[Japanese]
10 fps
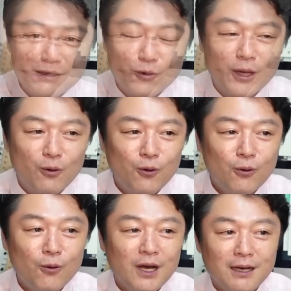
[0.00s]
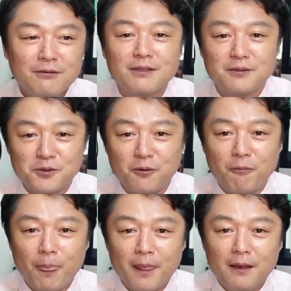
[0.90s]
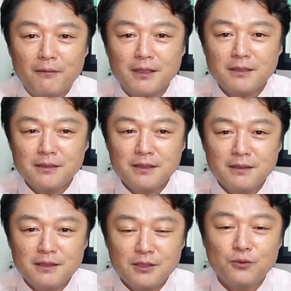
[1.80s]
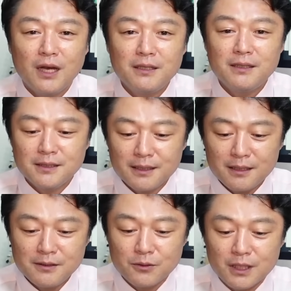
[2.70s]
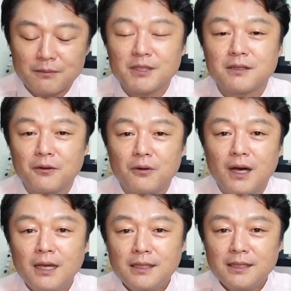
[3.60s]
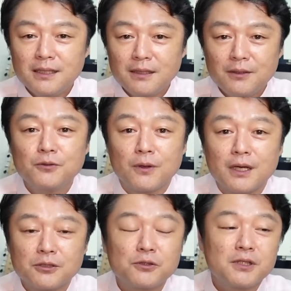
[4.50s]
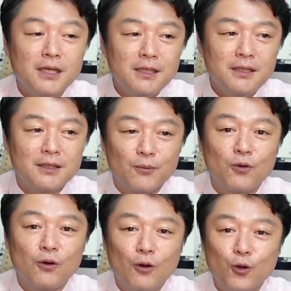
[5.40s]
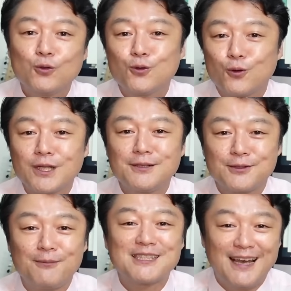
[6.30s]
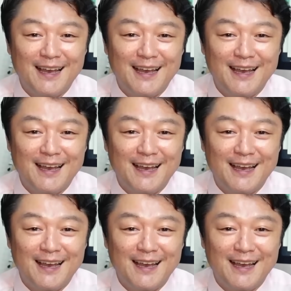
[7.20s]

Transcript: これ方法があるんですよ私一応 IT ジャーナリストになってますけれど IT 系っていうのは取材に行ってもほとんど答えてくれません